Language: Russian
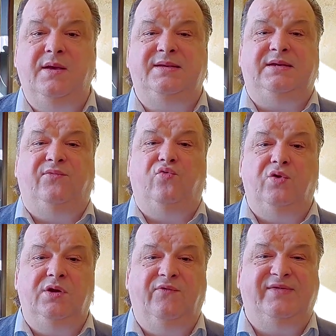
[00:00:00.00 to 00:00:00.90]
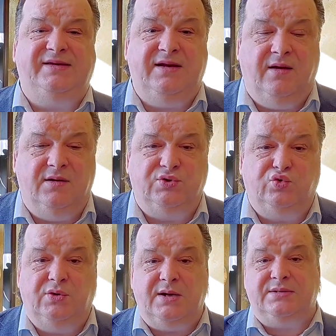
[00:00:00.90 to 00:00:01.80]
и сегодня все
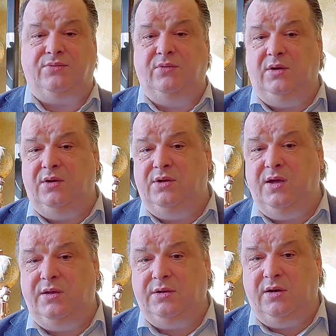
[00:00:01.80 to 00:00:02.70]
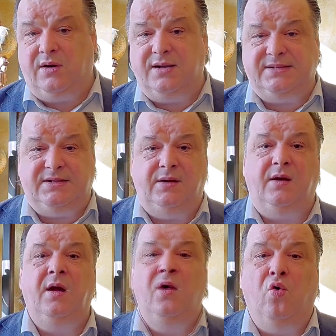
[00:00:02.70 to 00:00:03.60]
государственные деятели России